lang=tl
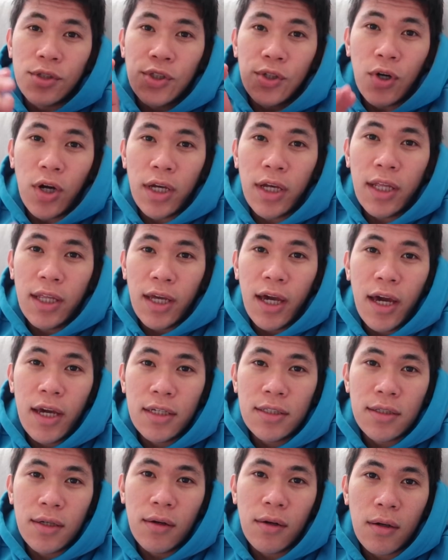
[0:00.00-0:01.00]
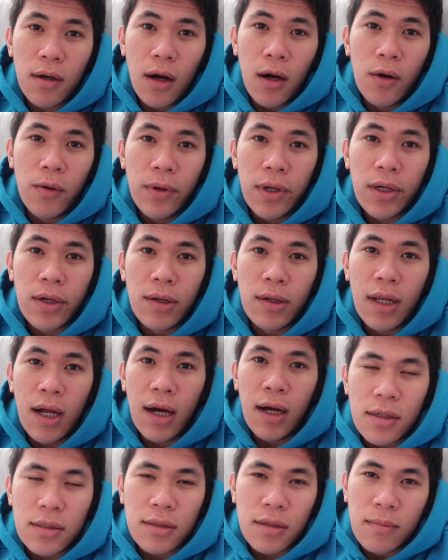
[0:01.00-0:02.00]
So ayan guys, so kauwi ko
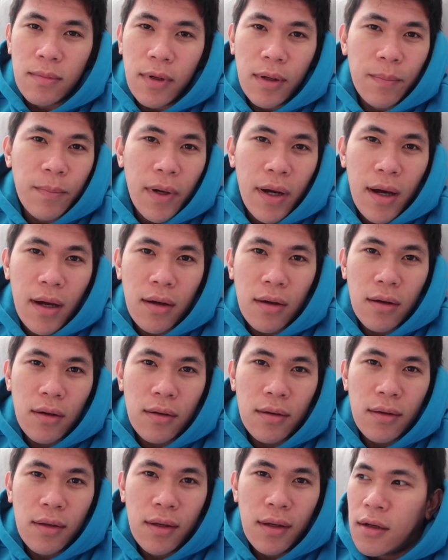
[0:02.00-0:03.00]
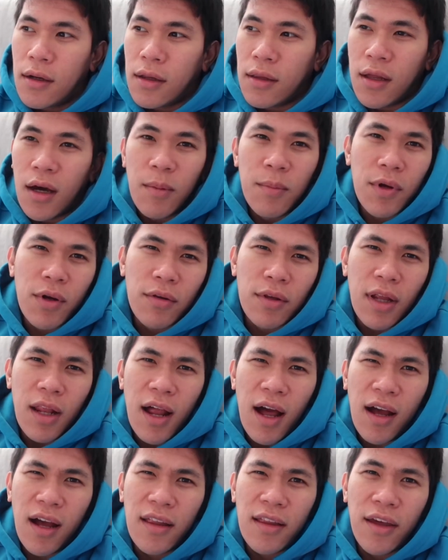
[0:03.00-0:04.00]
lang. Sobrang pagod. Ang dami kong
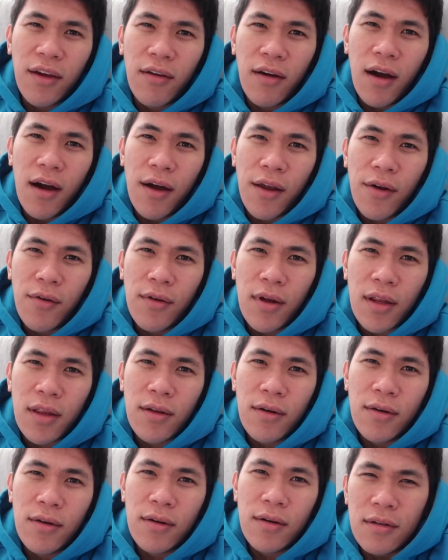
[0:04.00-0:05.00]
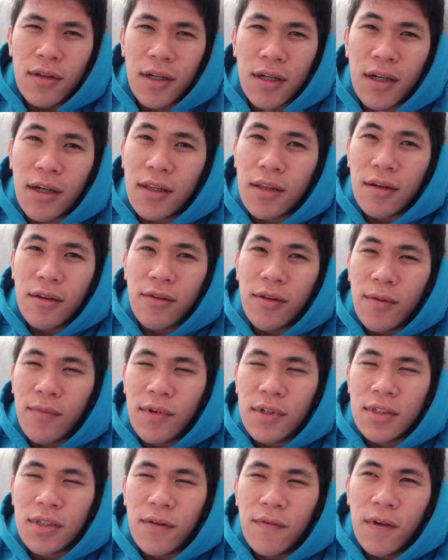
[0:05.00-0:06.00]
nilakad ngayong araw na to. Nakita niyo
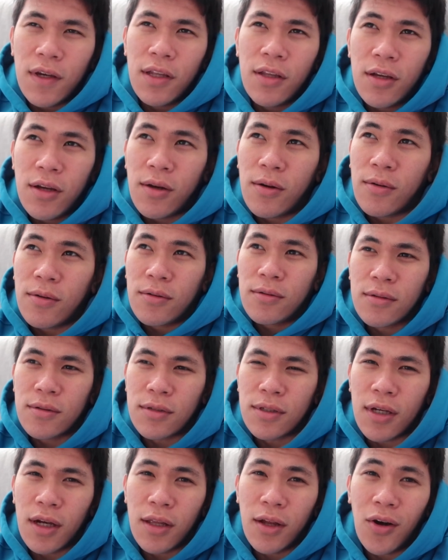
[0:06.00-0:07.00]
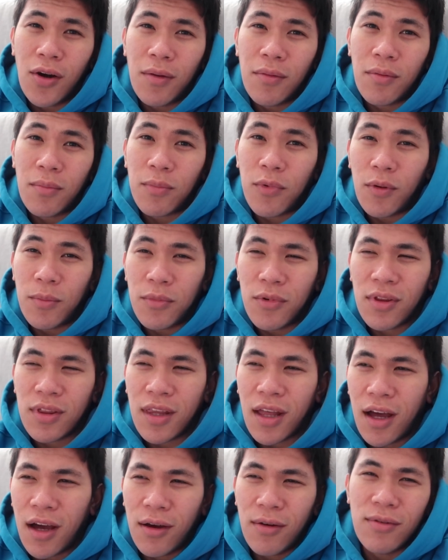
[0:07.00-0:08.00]
naman sa video kung saan ako
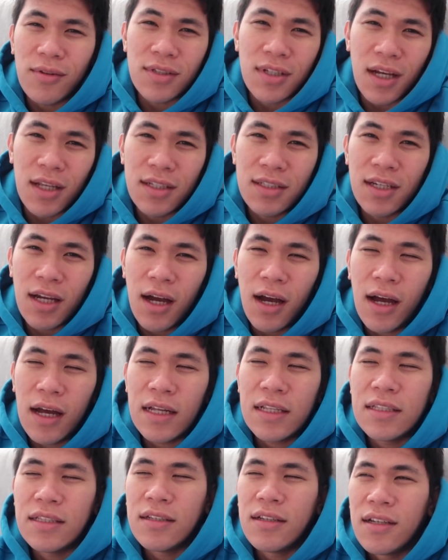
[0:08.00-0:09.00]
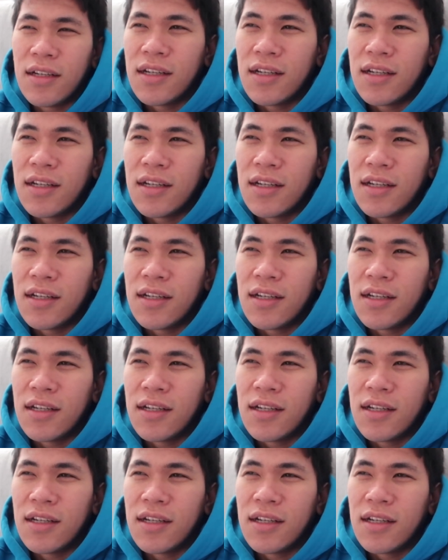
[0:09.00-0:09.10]
pumunta, kung saan saan.